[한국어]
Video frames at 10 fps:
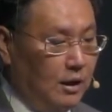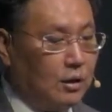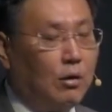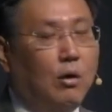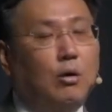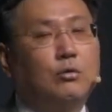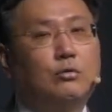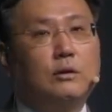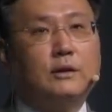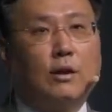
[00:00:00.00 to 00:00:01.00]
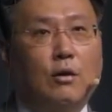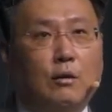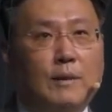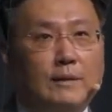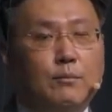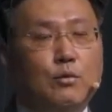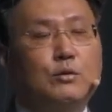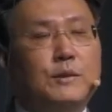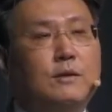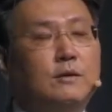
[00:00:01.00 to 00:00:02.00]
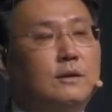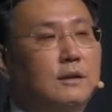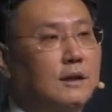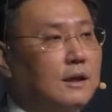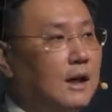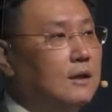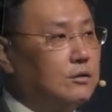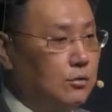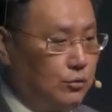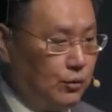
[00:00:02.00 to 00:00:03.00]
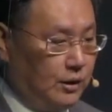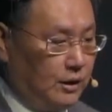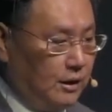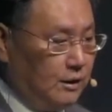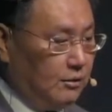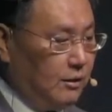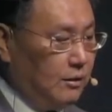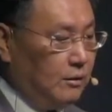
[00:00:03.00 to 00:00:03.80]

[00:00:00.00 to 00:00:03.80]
거룩을 경험한 모습인 것을 가르쳐 주고 있다라는 거예요.